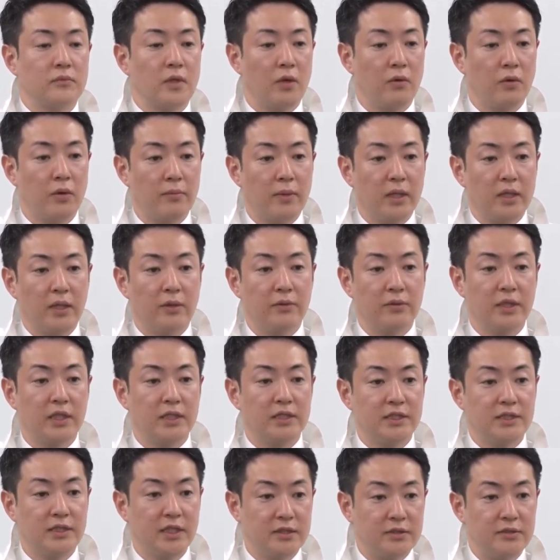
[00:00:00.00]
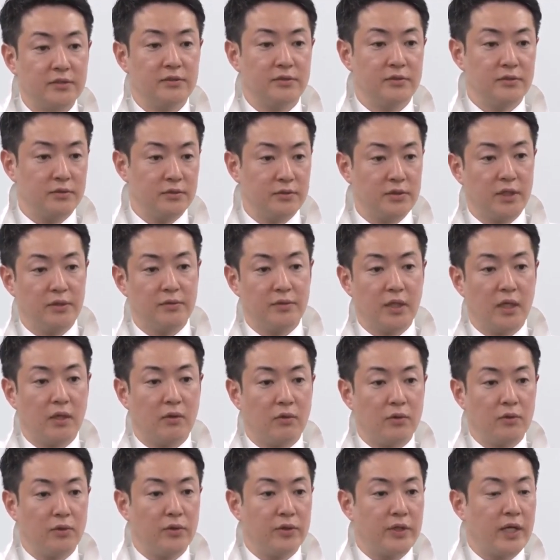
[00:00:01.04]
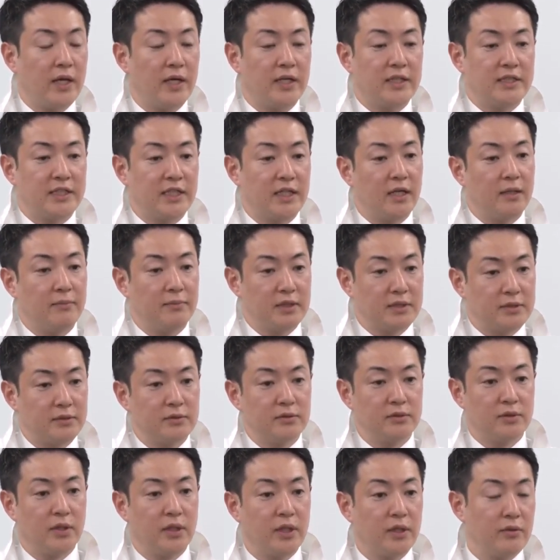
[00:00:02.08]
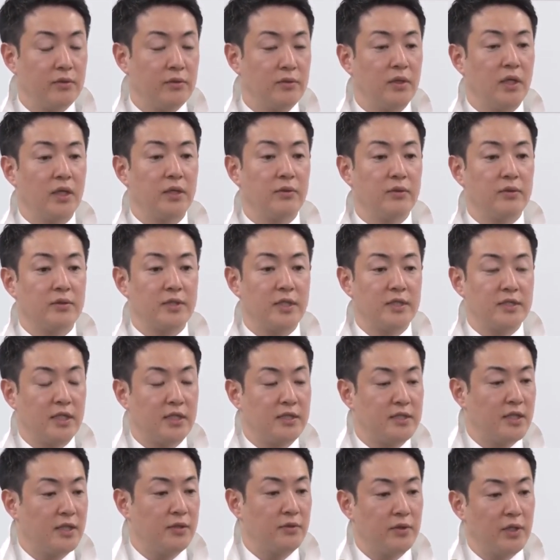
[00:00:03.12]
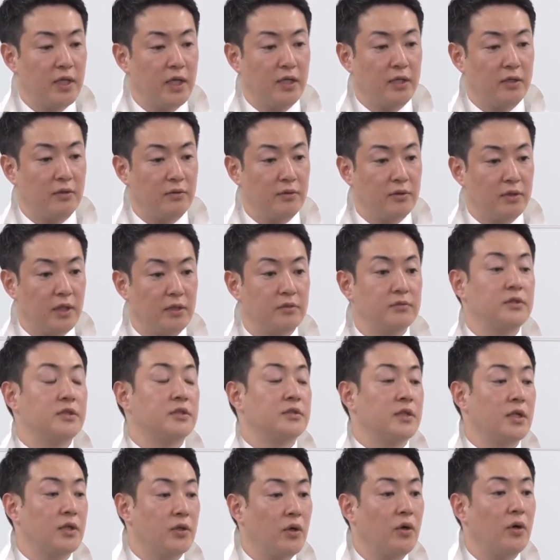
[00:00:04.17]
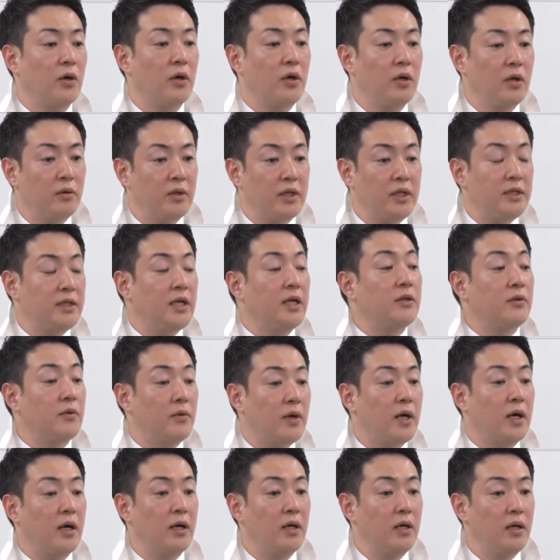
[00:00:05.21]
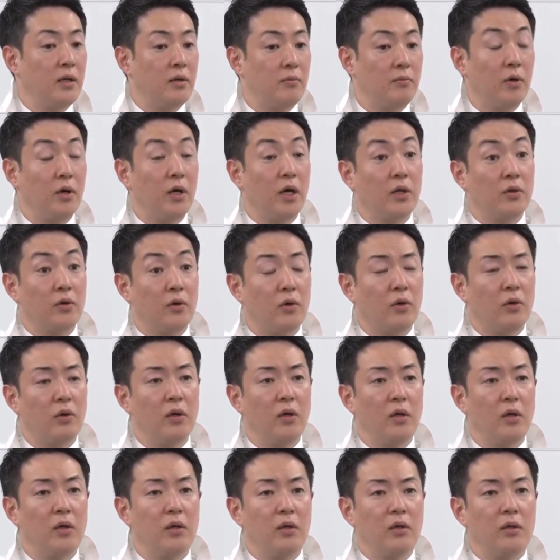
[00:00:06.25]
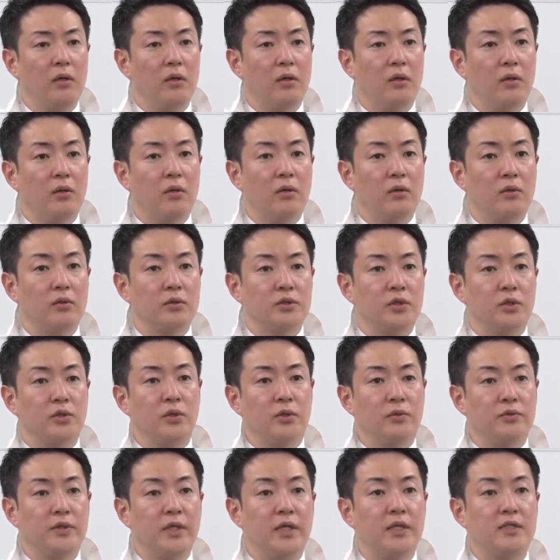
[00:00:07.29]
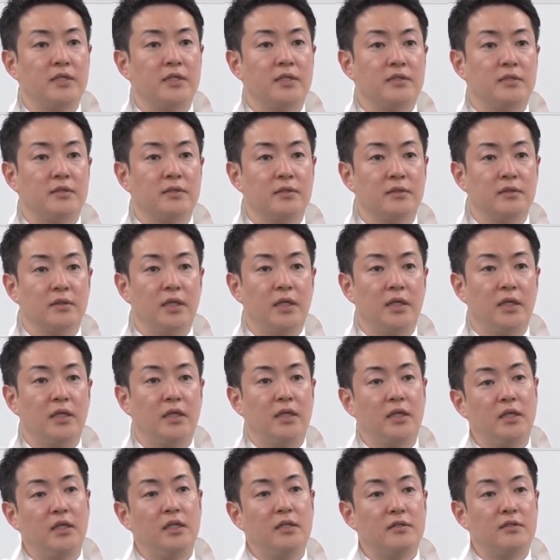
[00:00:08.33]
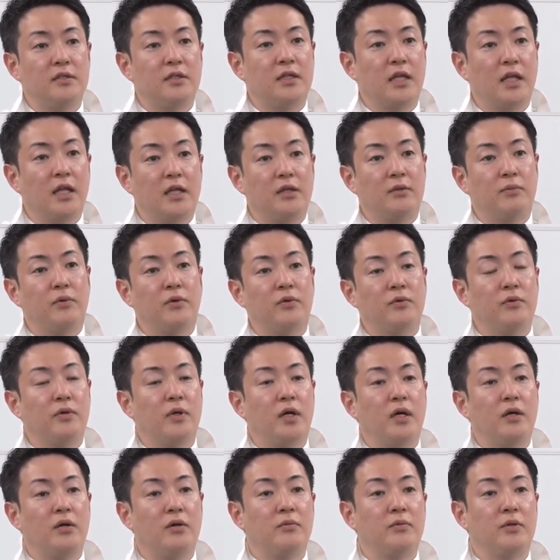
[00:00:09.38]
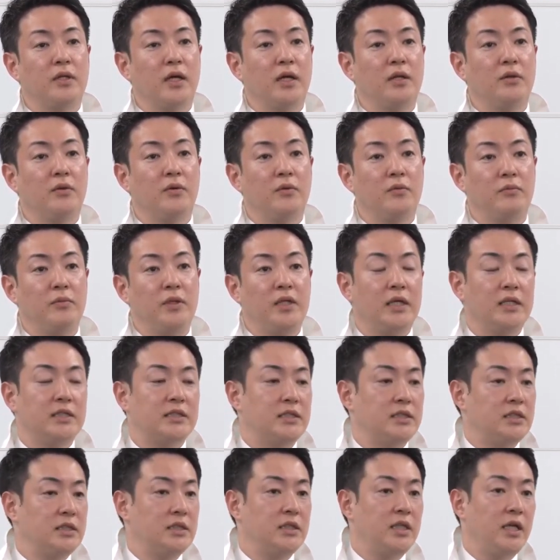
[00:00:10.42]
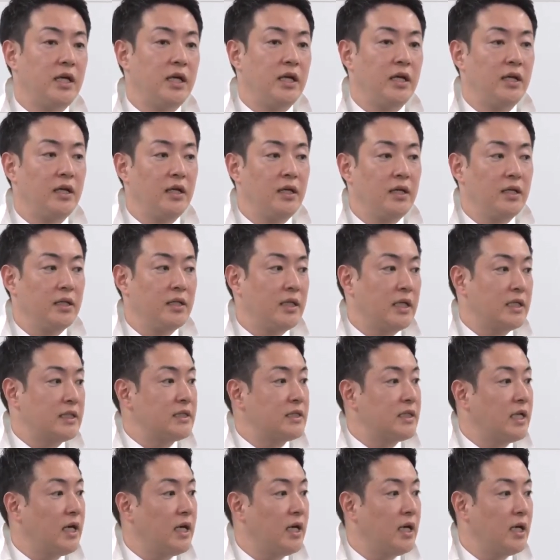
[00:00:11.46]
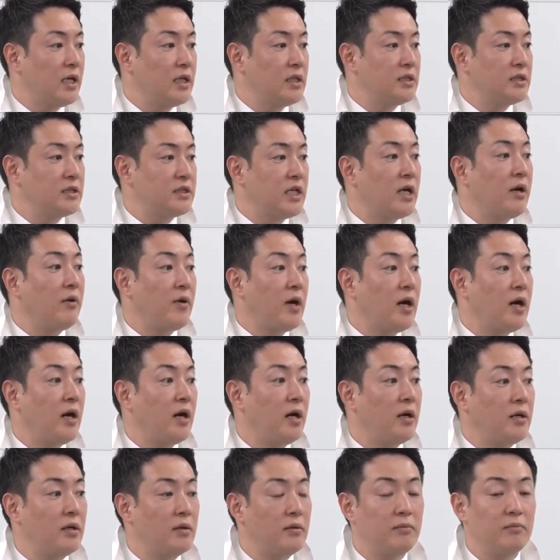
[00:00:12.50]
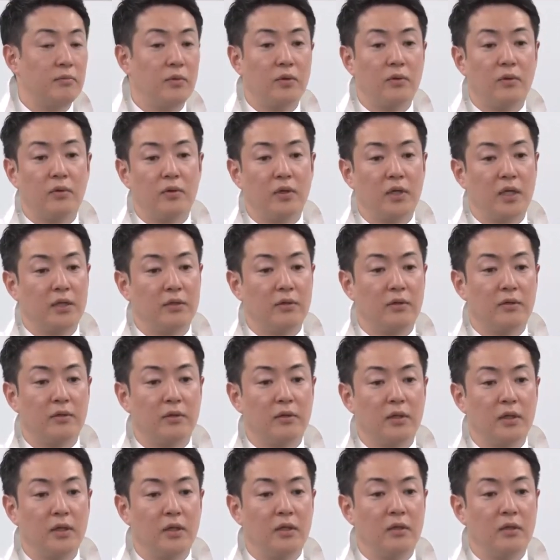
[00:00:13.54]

これまた同じですって言ったらこの点が違いますとかいうあの生産性のない議論になるんですけど言いたいのは僕はあのちょっと不適切に言い過ぎたなと僕は思ったあの見出しで出した社はもうあの